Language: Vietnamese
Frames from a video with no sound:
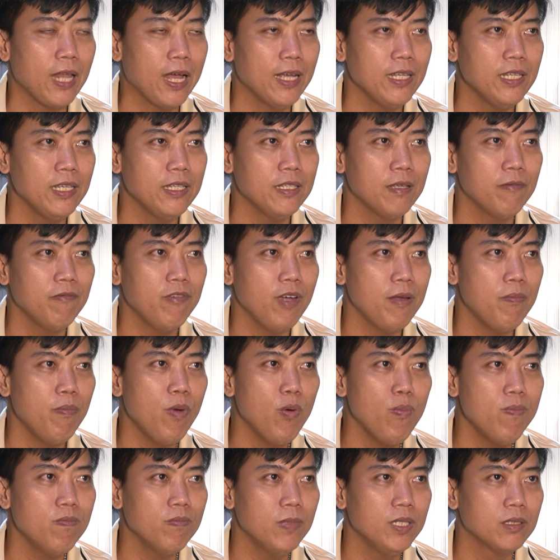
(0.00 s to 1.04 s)
Tại vì trên
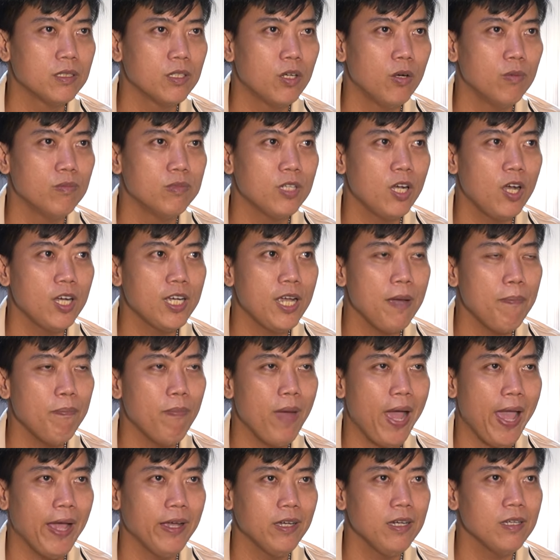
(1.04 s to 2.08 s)
Facebook mình cũng có kết
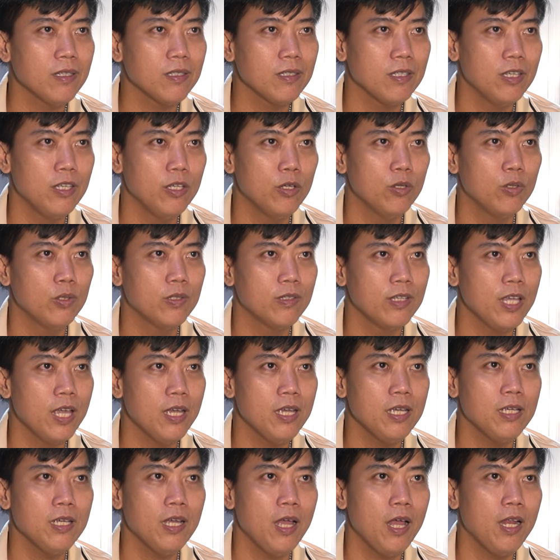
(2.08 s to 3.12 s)
bạn rất nhiều
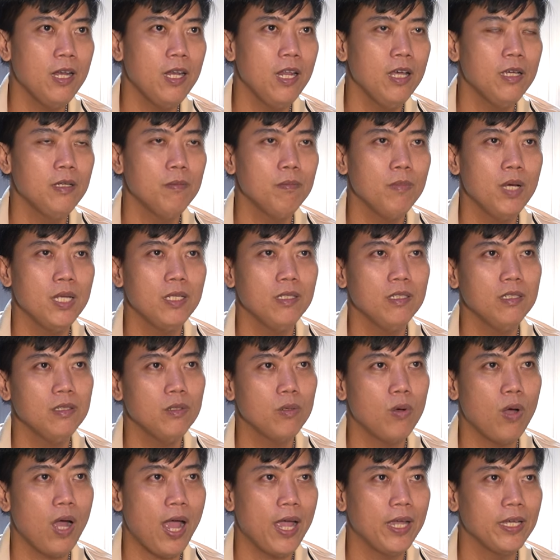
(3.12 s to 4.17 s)
với à, lưng bên nước
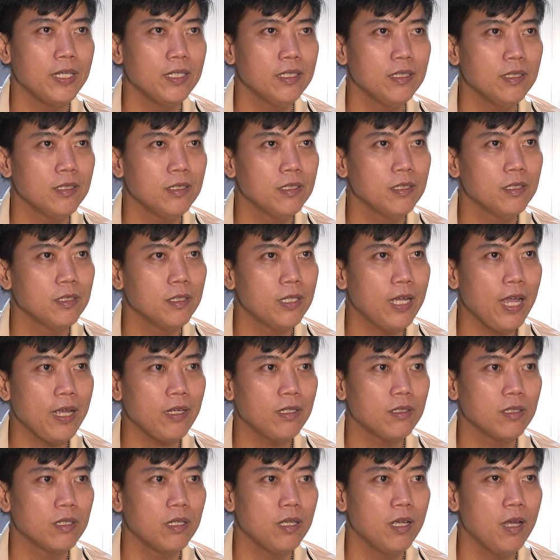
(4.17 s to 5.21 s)
ngoài các
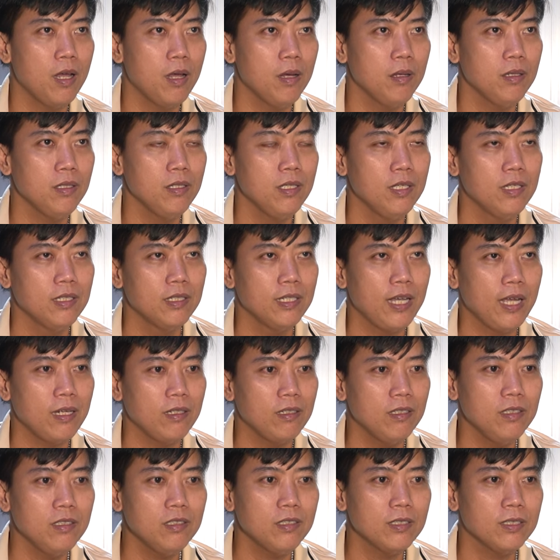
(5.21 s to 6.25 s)
à, các
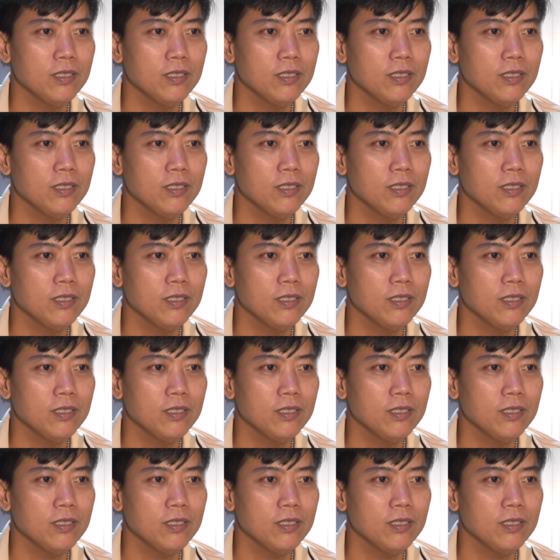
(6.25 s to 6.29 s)
nước